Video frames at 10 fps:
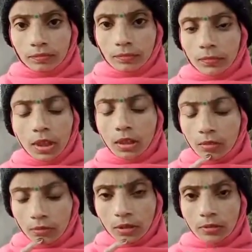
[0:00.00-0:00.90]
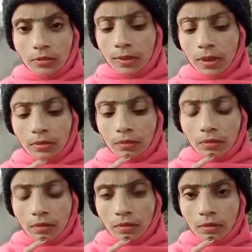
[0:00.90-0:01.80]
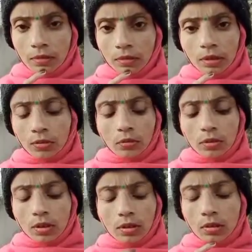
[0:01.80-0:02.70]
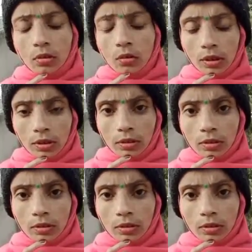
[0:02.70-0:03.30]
अबे यार एक बात बता तू इतना परेशान क्यों है